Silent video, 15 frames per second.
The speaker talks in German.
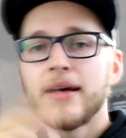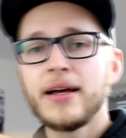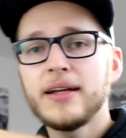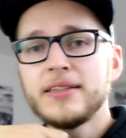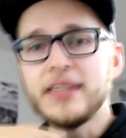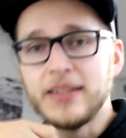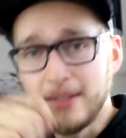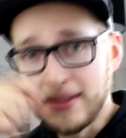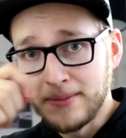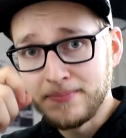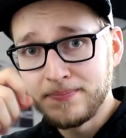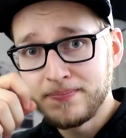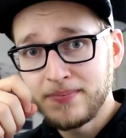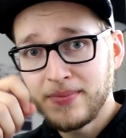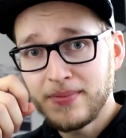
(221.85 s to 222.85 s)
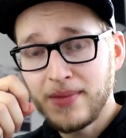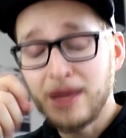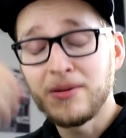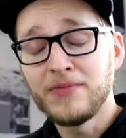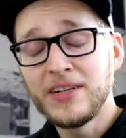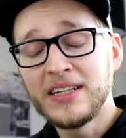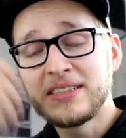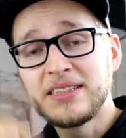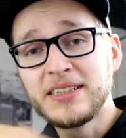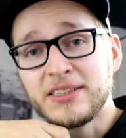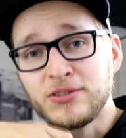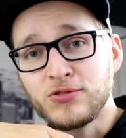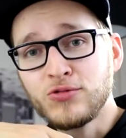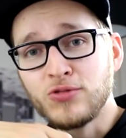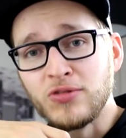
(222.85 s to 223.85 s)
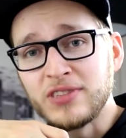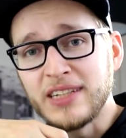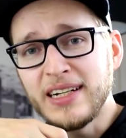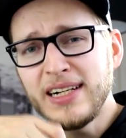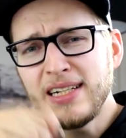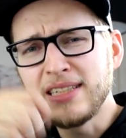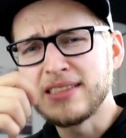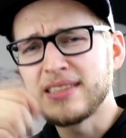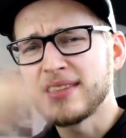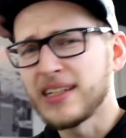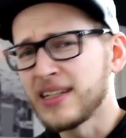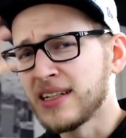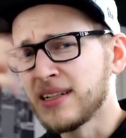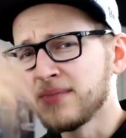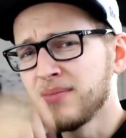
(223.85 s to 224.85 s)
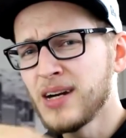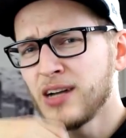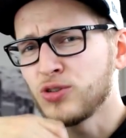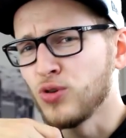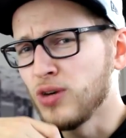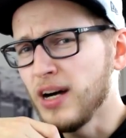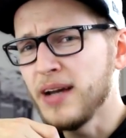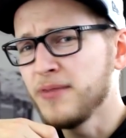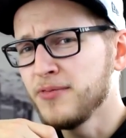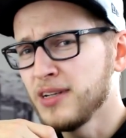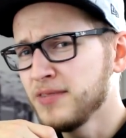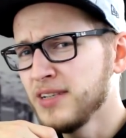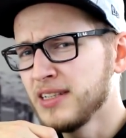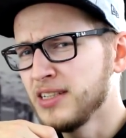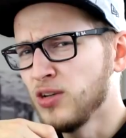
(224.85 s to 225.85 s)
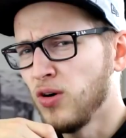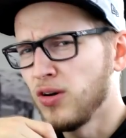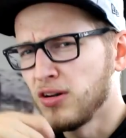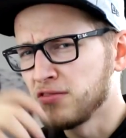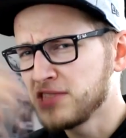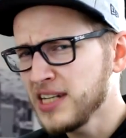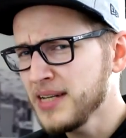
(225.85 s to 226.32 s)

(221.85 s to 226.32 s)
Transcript: Naja, Digga, aber wenn es dich so gut unterhält, dann mach doch einfach wieder die Hall of